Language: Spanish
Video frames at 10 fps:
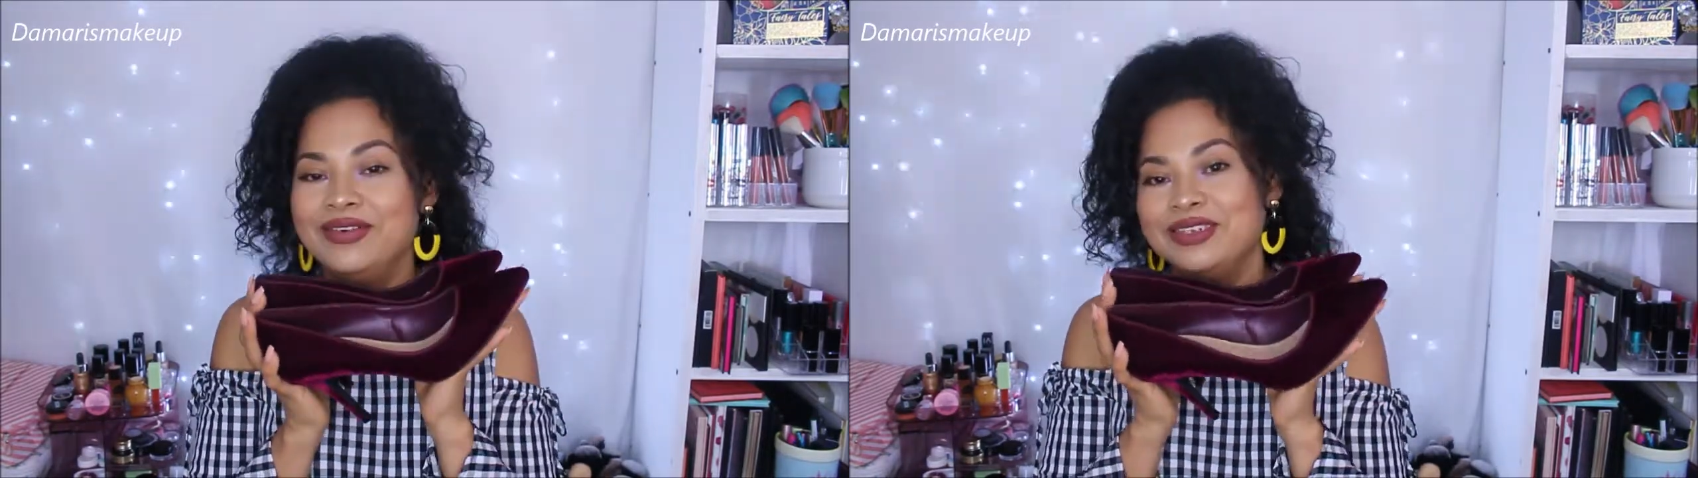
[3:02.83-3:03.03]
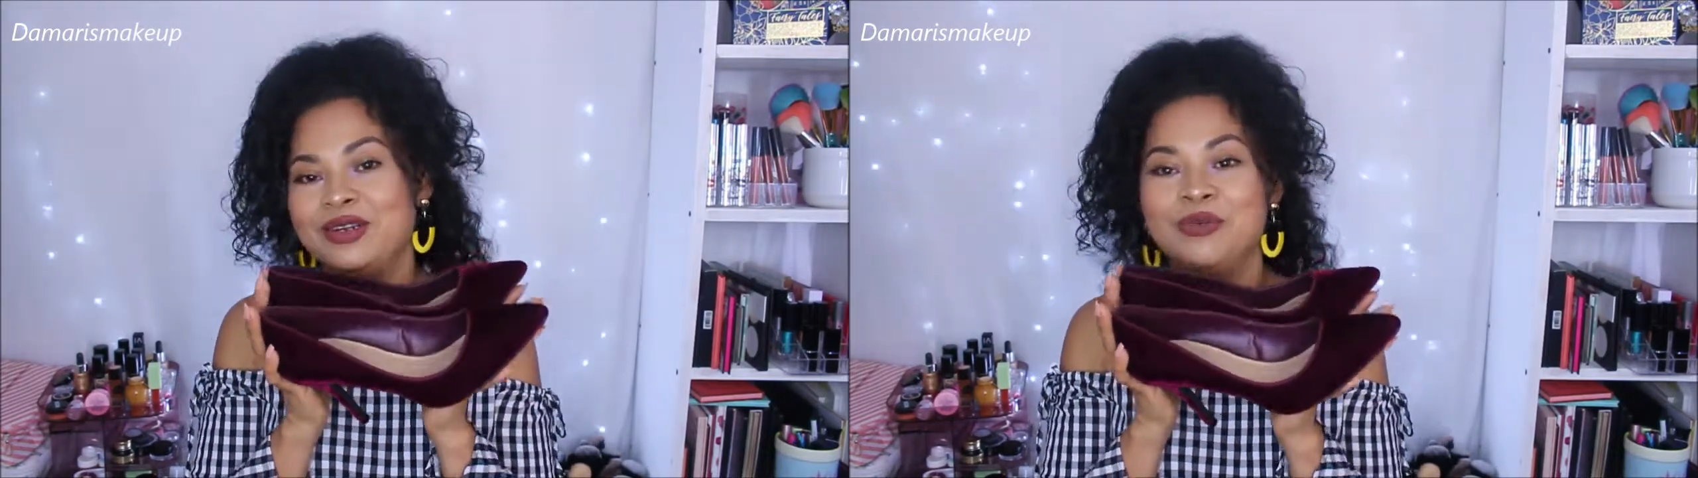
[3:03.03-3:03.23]

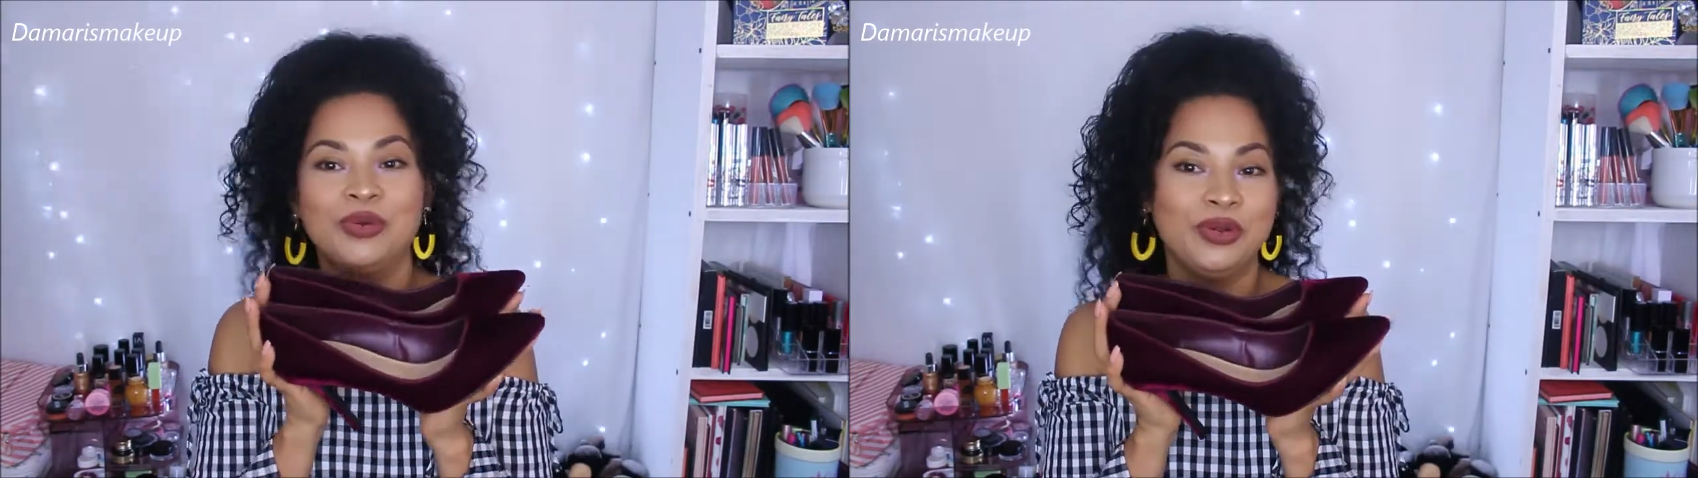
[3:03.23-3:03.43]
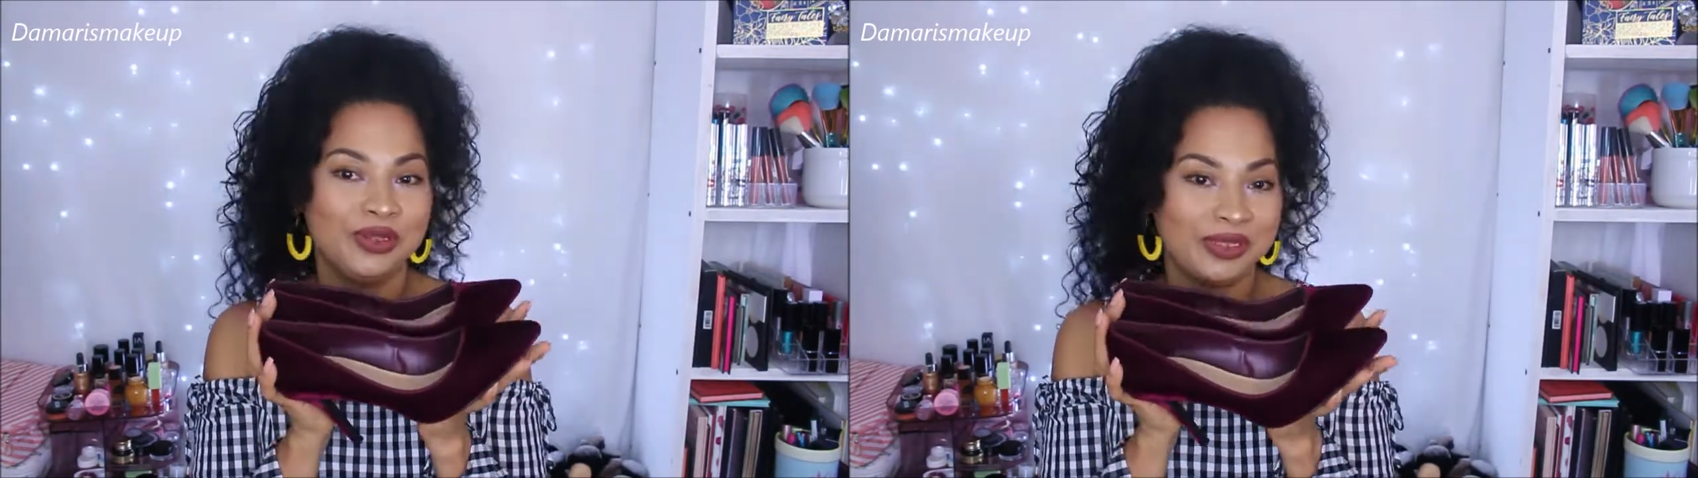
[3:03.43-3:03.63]
veces no
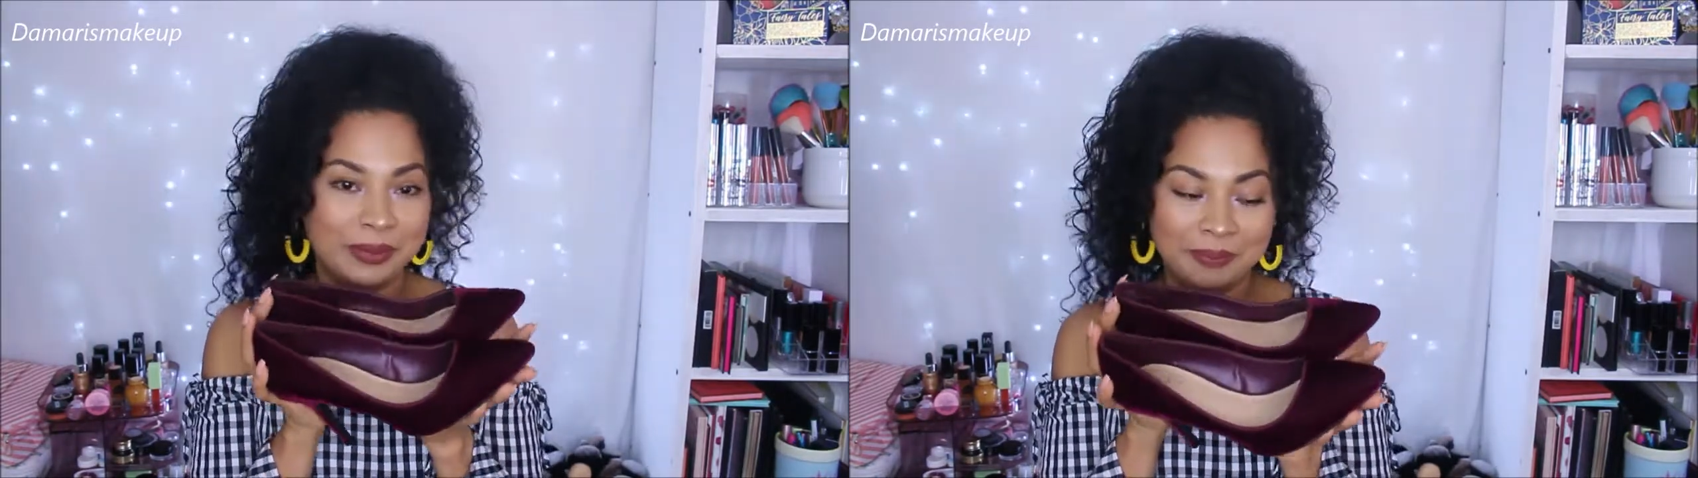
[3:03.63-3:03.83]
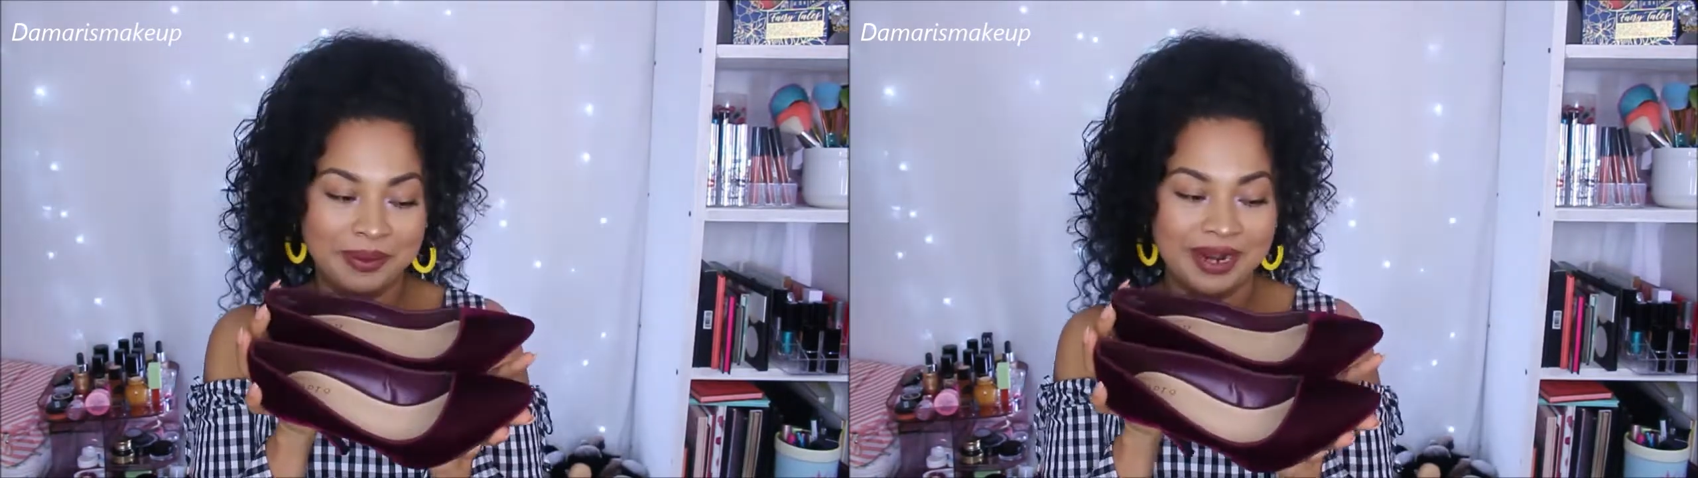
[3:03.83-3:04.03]
puedo ir
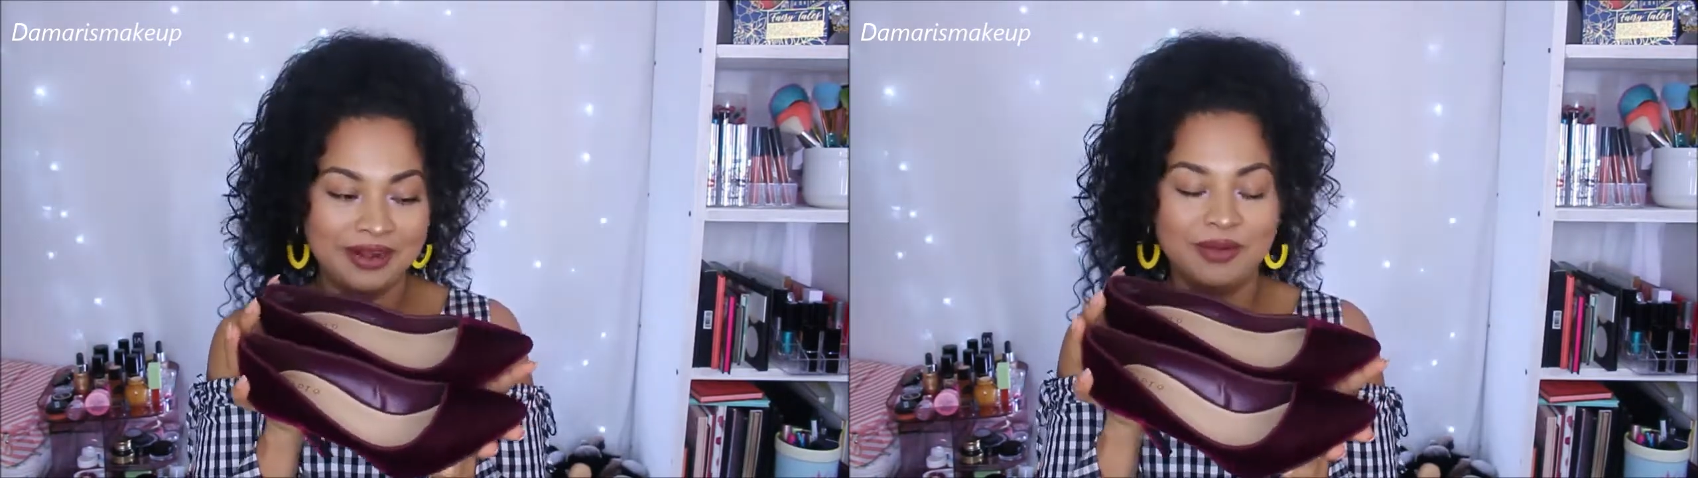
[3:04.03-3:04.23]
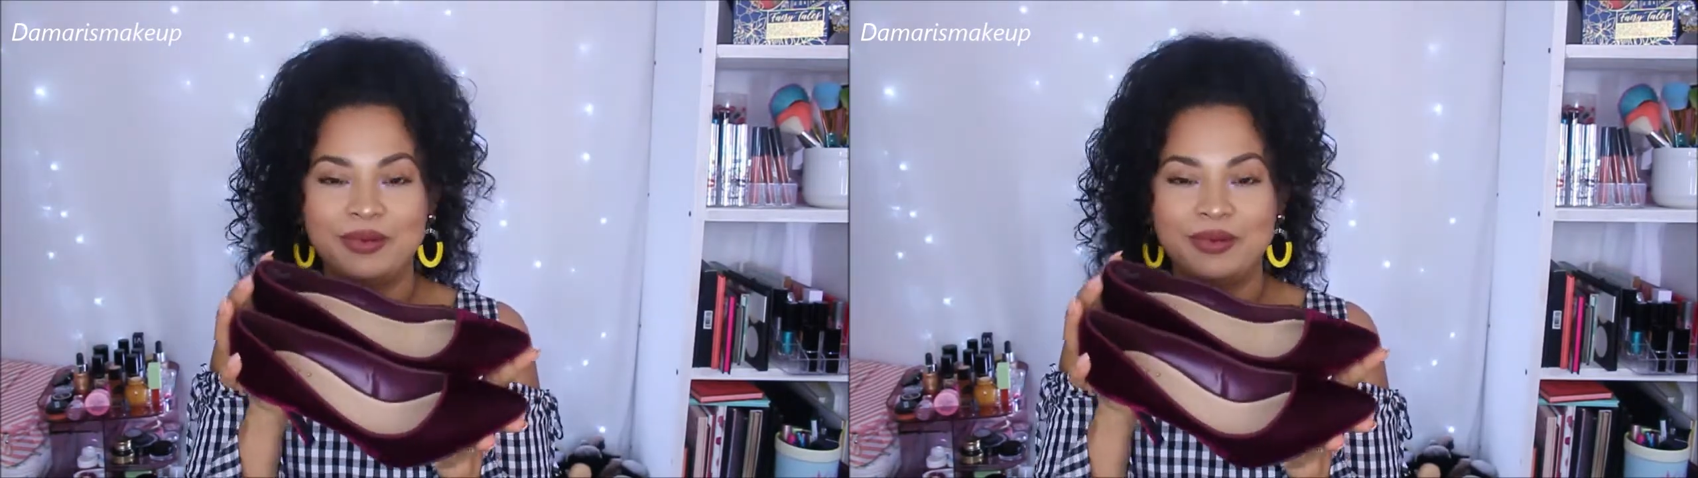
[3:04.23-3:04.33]
temprano,